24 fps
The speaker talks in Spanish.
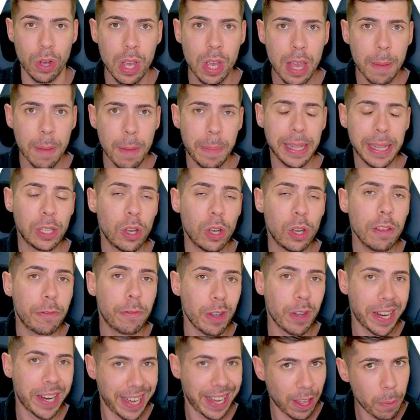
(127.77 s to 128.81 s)
Bitcoin fue
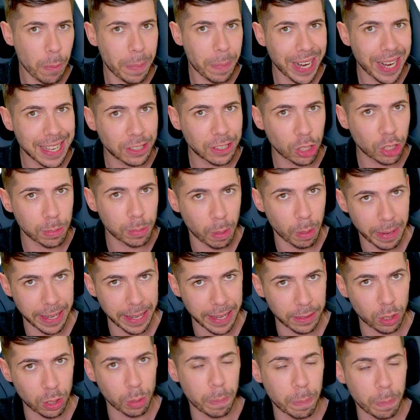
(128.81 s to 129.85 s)
creado para estos
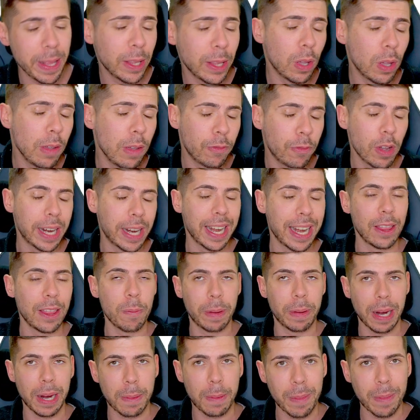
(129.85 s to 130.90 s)
momentos. Bitcoin fue creado para
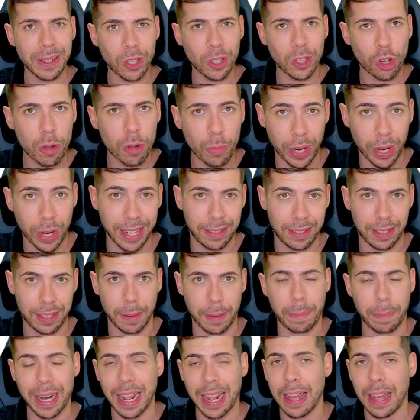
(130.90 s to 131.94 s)
momentos como este,
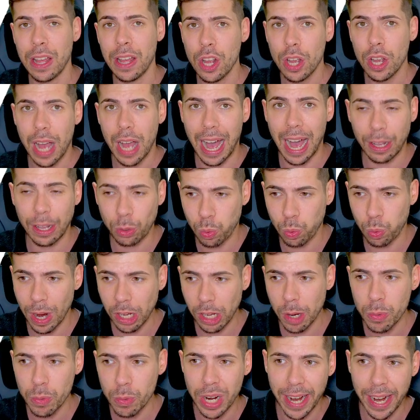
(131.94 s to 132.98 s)
para actuar como
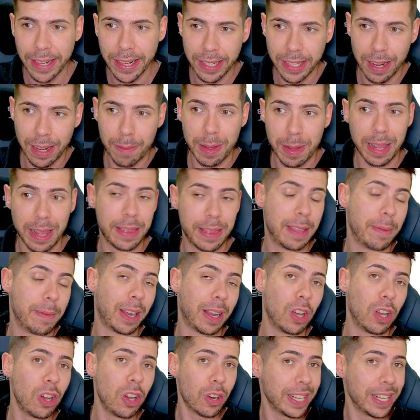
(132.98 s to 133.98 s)
una reserva de valor.